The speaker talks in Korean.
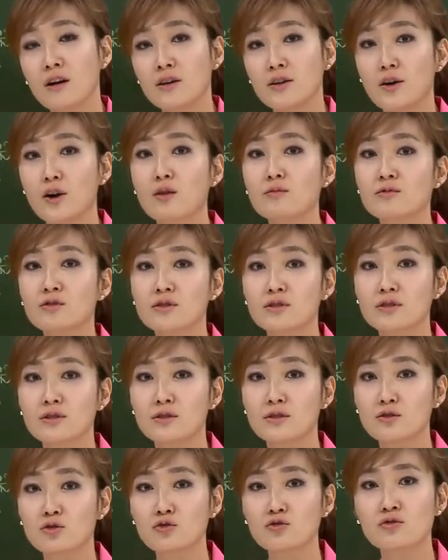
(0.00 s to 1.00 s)

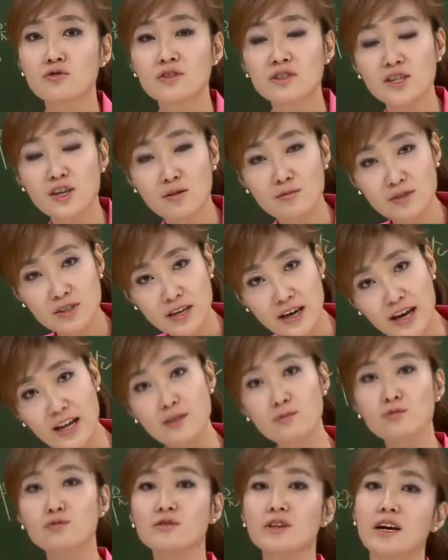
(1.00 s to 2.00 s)
여러분들 수능 시험 잘
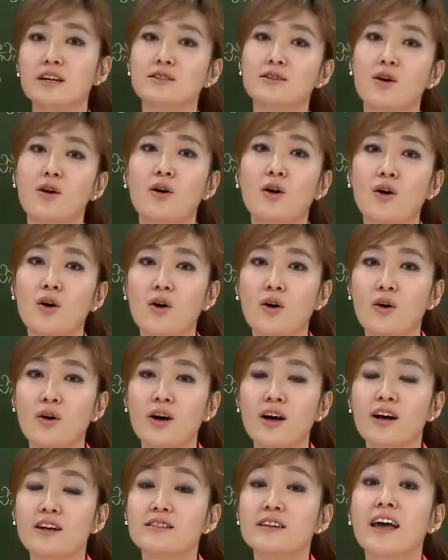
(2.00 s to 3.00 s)
보고 나서
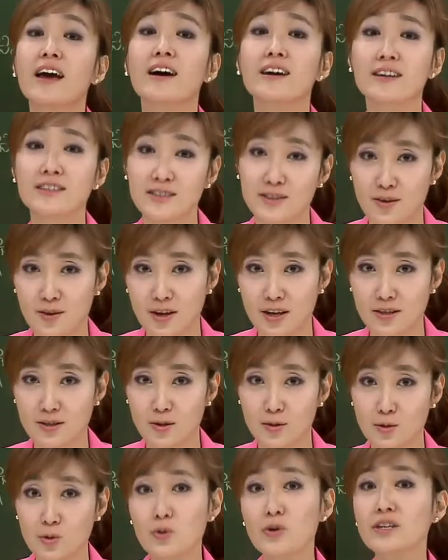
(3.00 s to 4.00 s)
대학에
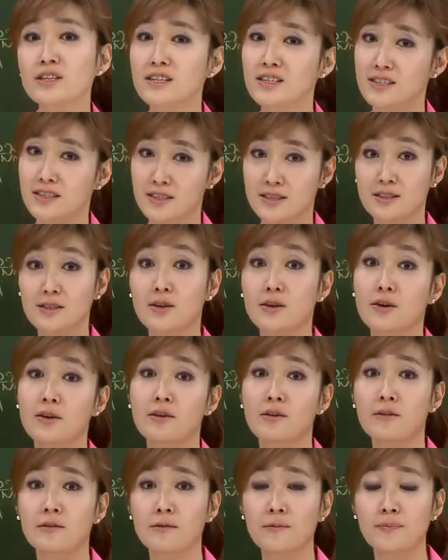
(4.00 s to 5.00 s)
들어가서 소개팅을
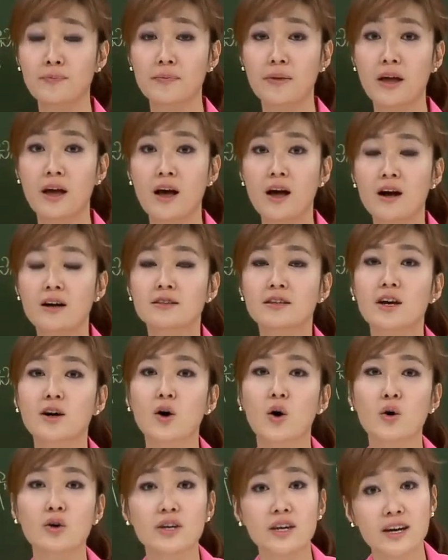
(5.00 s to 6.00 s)
했어요. 근데
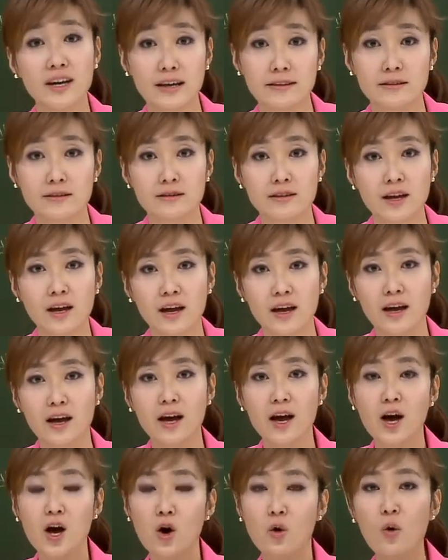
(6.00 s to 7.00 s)
거기에 갔는데
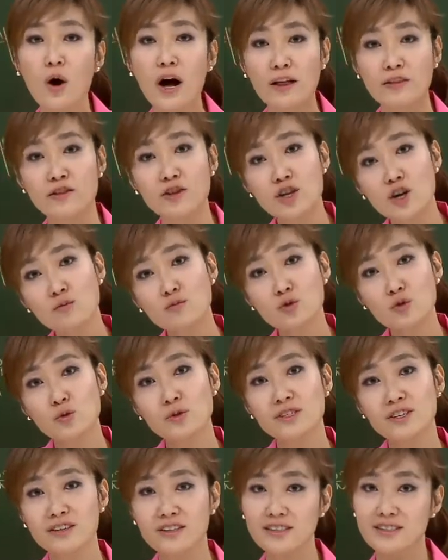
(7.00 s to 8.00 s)

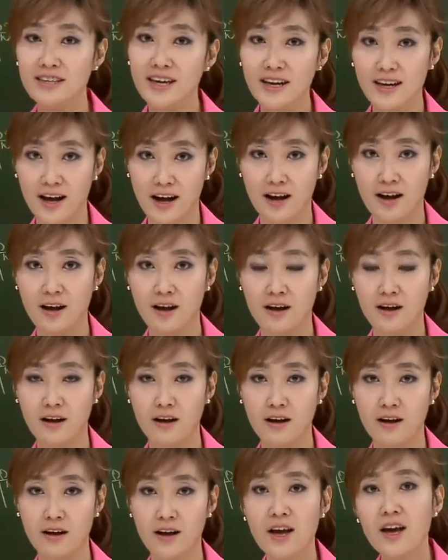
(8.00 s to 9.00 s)
관념론적인 생각,
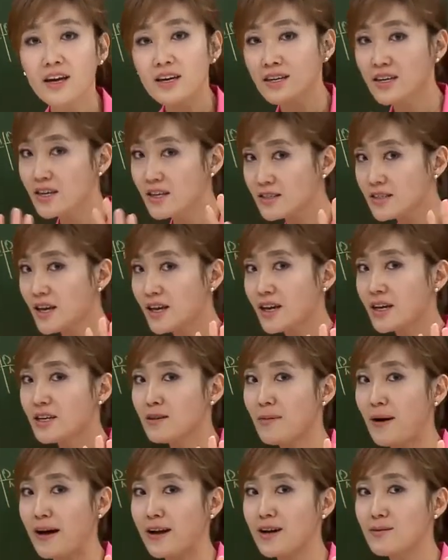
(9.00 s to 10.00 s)
이 세계를
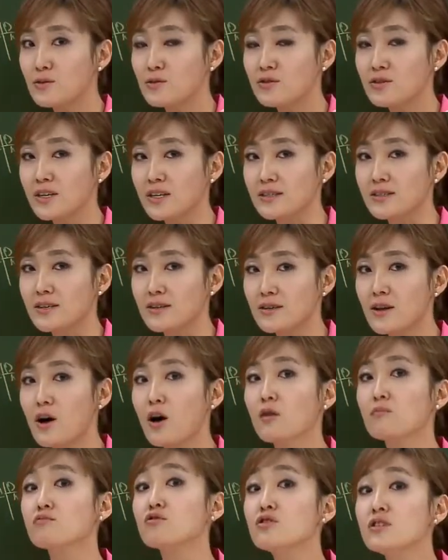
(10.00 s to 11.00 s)
바라보는 데
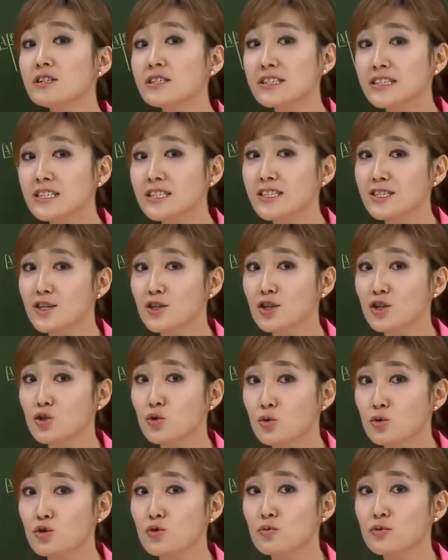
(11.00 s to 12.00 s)
있어서 물질적인
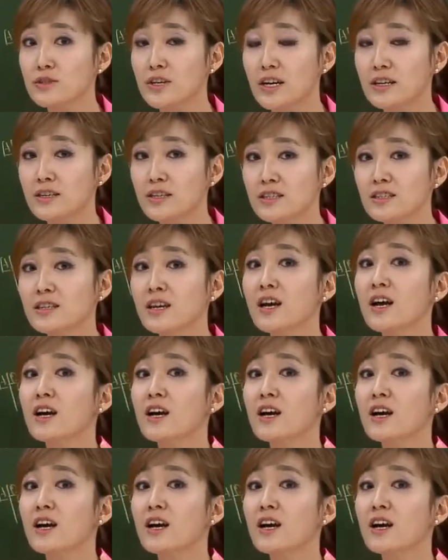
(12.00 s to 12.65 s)
요소보다는